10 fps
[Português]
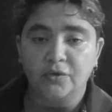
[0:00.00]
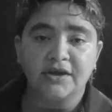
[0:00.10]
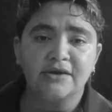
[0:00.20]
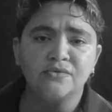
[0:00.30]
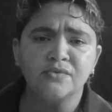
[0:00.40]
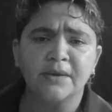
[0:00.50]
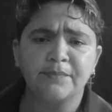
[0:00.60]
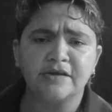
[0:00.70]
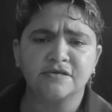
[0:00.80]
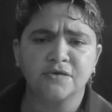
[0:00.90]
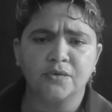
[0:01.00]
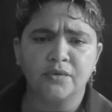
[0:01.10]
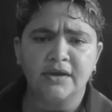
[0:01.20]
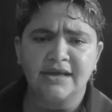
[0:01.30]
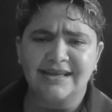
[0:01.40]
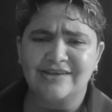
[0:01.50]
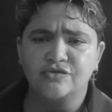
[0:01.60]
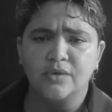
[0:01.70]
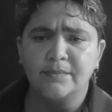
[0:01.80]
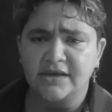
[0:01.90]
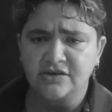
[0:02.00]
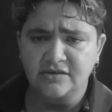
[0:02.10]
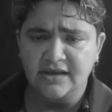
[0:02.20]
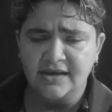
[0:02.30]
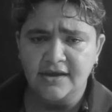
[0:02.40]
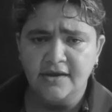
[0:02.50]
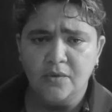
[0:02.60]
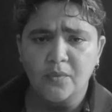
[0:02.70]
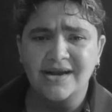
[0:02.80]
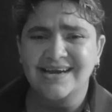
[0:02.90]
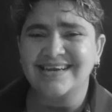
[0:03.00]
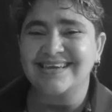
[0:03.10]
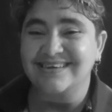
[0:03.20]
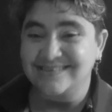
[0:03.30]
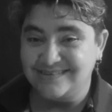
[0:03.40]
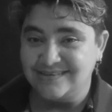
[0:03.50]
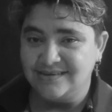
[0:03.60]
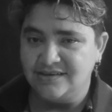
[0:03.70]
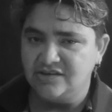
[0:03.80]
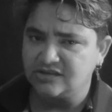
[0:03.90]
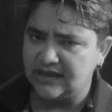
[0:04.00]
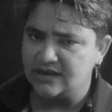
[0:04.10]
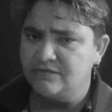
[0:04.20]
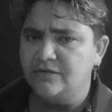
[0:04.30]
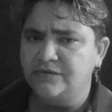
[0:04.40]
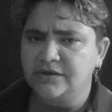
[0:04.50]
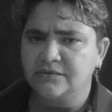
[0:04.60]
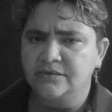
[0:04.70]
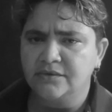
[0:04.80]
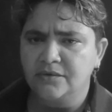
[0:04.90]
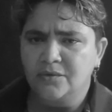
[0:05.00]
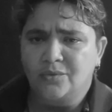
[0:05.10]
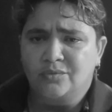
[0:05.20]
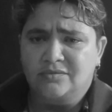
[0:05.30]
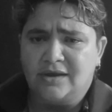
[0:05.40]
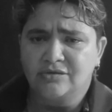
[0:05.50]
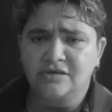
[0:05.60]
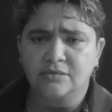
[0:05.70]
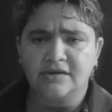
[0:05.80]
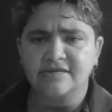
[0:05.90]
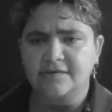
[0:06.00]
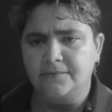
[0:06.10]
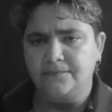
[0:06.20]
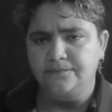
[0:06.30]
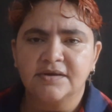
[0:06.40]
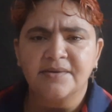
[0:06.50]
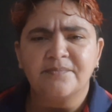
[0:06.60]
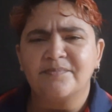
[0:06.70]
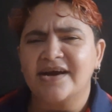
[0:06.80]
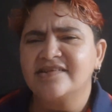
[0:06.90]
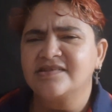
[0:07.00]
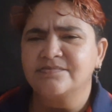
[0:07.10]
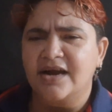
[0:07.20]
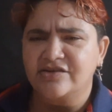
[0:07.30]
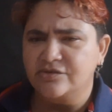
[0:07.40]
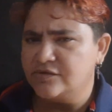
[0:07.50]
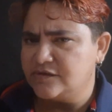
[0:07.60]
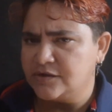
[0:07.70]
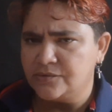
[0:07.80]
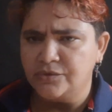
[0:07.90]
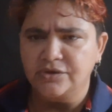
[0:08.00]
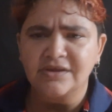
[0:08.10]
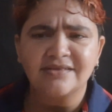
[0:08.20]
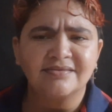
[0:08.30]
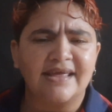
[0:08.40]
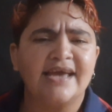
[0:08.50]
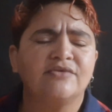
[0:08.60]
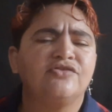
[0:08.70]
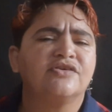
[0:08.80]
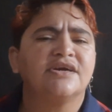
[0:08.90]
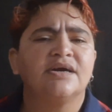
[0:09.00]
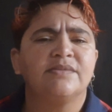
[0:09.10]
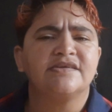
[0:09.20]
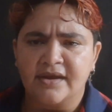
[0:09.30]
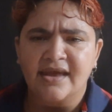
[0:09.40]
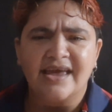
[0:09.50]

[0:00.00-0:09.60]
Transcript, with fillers: porque nunca passou na sua mente, né, uma criança estar envolvida com tal situação mas imagens do circuito interno de câmeras